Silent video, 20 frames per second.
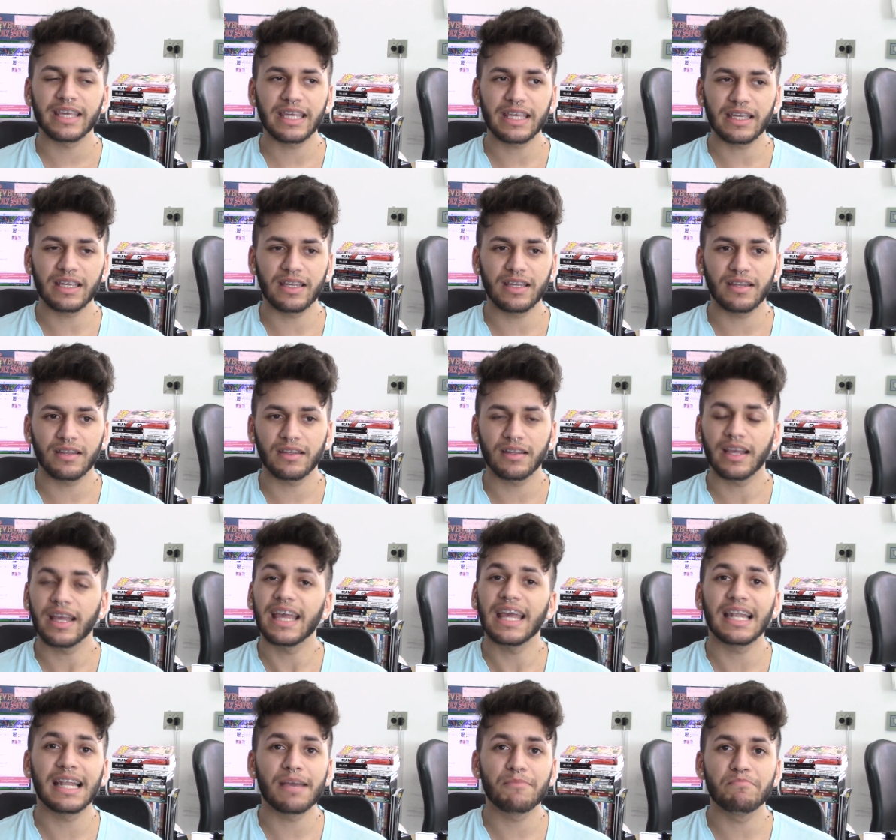que
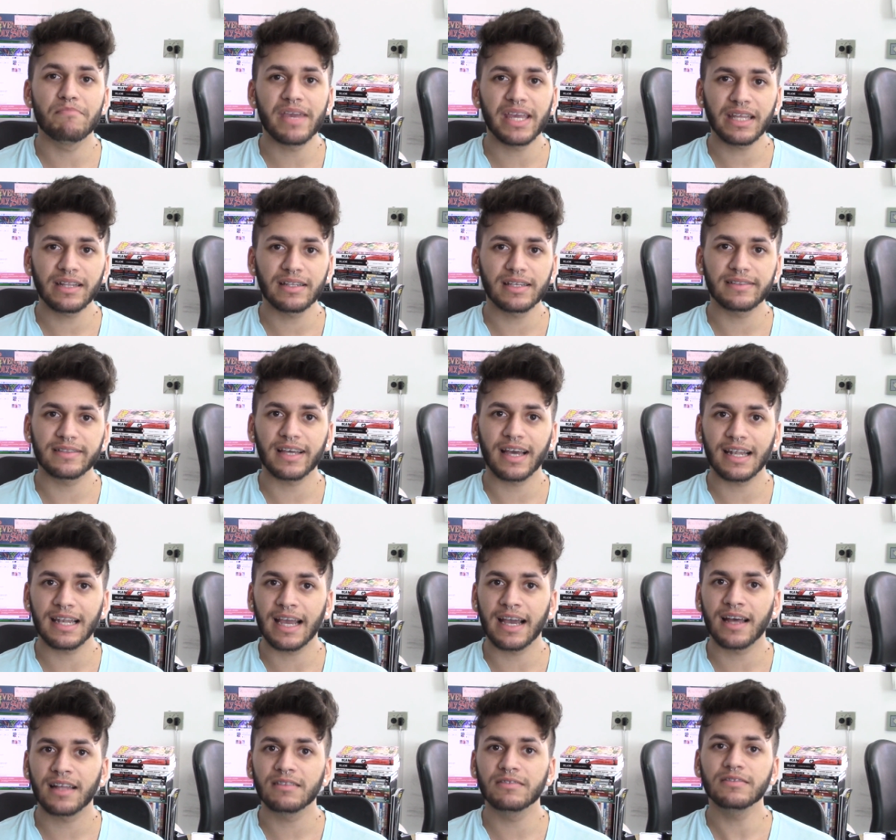ele é bem
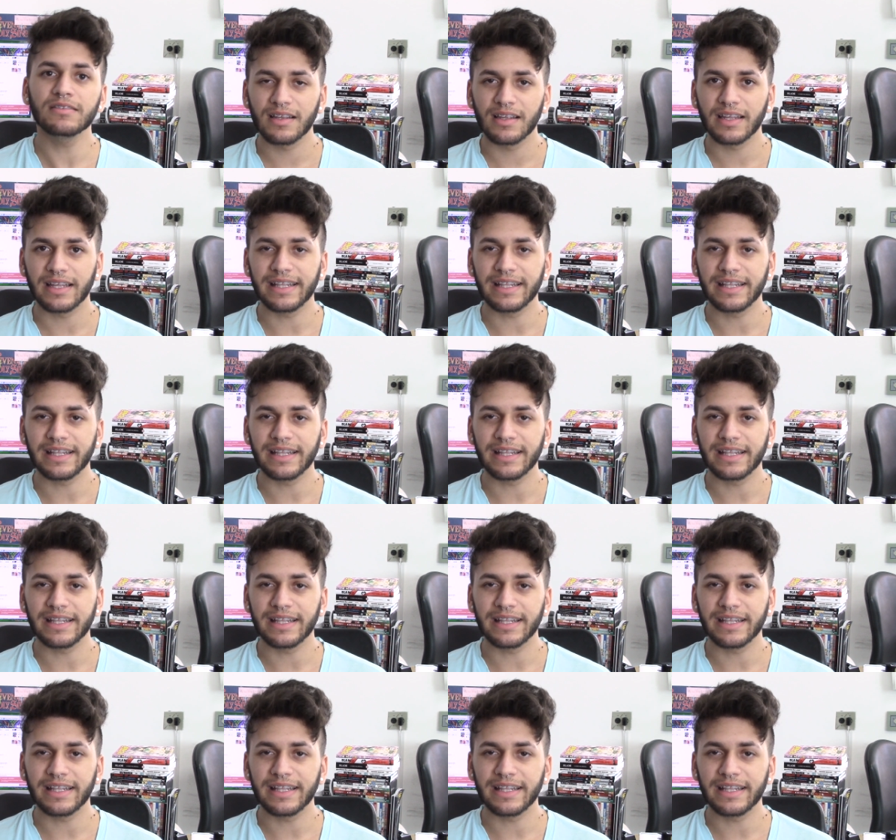detalhado,